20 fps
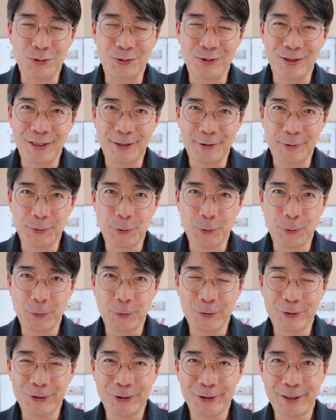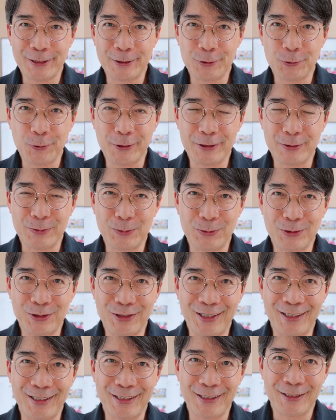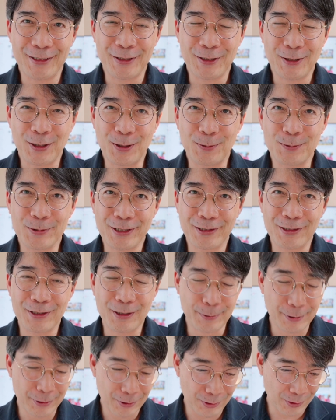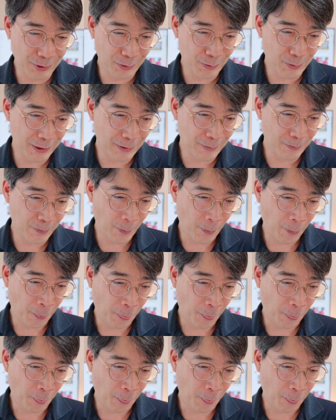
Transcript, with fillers: 문단속을 가지고 왔습니다 검색을 해봤더니만